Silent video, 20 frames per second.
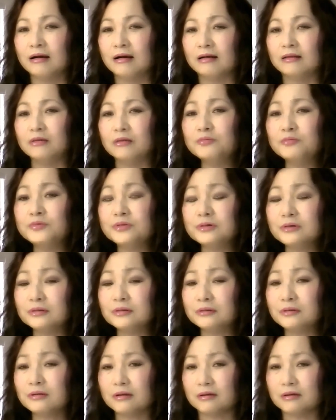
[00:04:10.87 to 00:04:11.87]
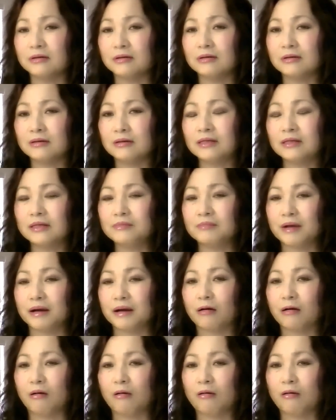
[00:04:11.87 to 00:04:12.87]
lúc trước đó khi mà
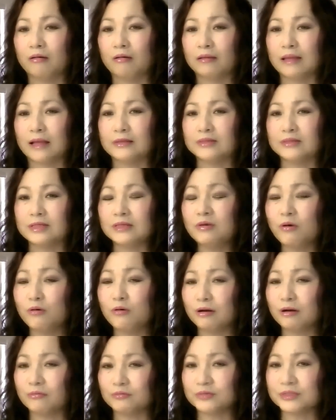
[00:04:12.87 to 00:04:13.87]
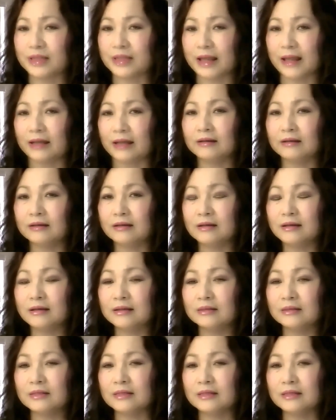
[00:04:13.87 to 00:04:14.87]
còn là chế độ cộng sản
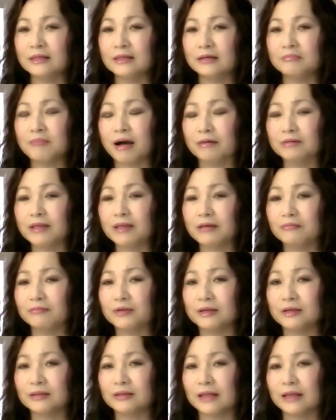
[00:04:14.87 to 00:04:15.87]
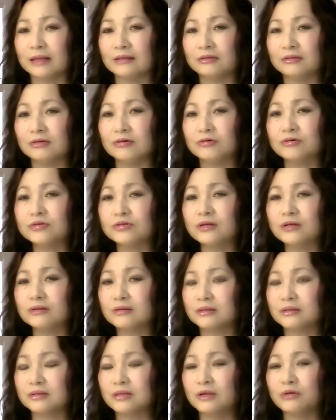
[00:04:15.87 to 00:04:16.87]
thì bảo tàng viện này được rất là
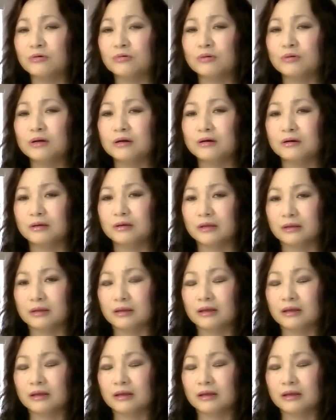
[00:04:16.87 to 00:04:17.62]
nhiều người